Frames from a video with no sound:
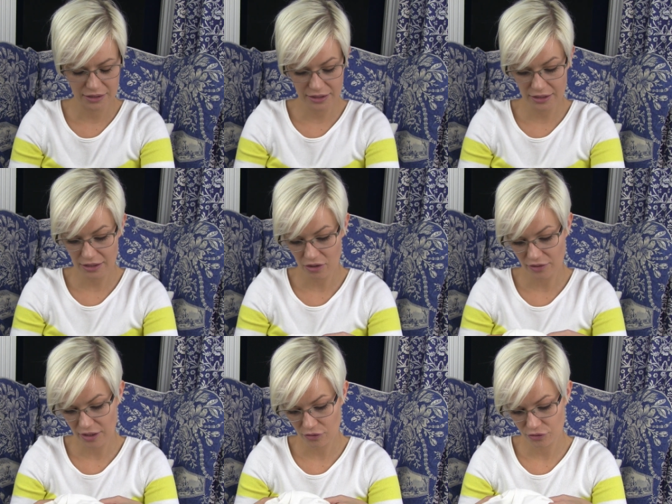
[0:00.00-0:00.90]
I
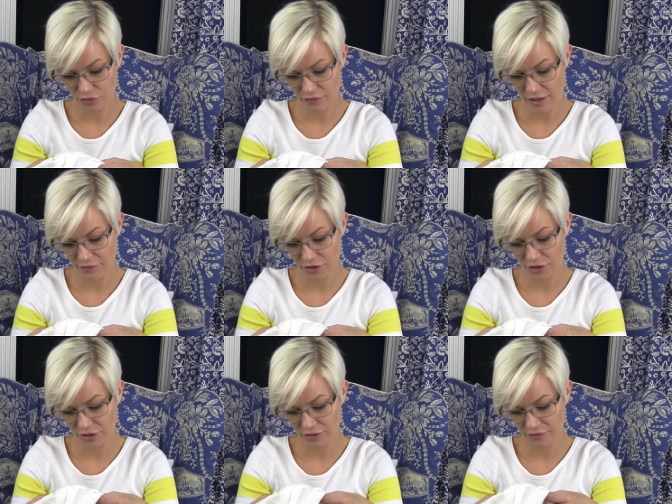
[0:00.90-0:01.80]
ona kosztowała
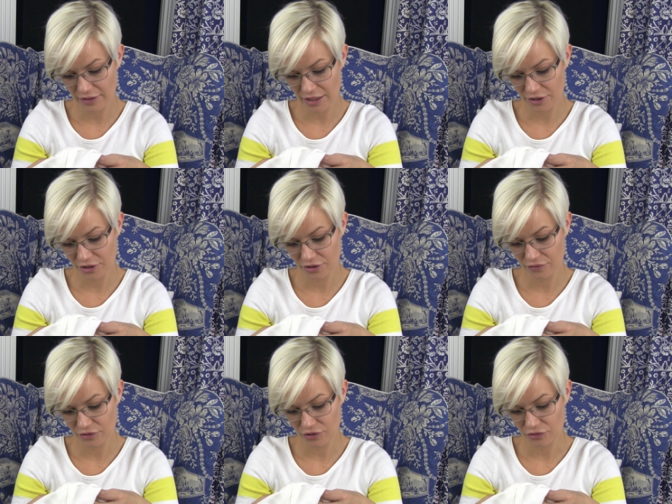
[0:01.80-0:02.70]
wcześniej
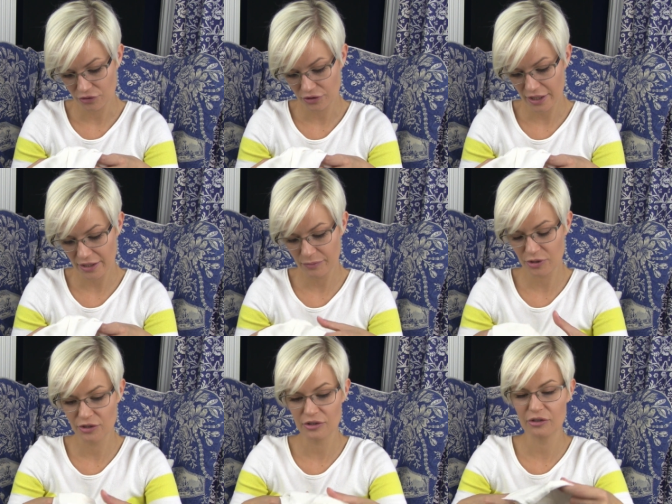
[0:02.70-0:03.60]
12,94,
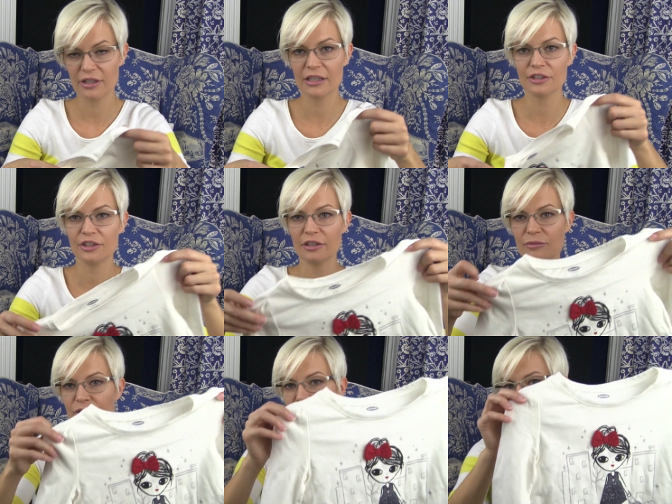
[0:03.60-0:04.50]
przeceniona na
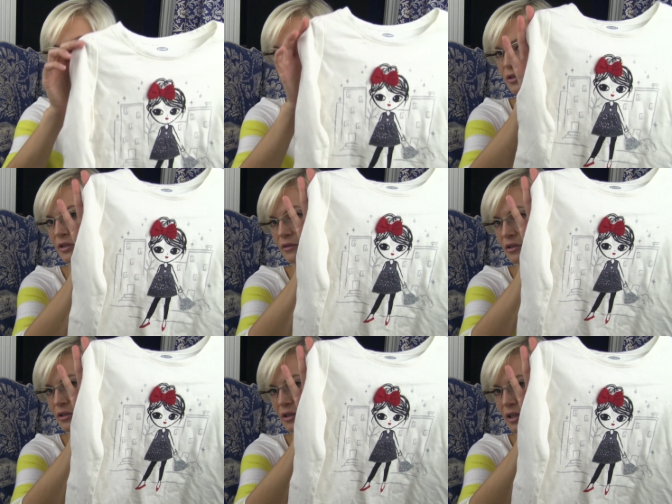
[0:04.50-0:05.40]
7,99.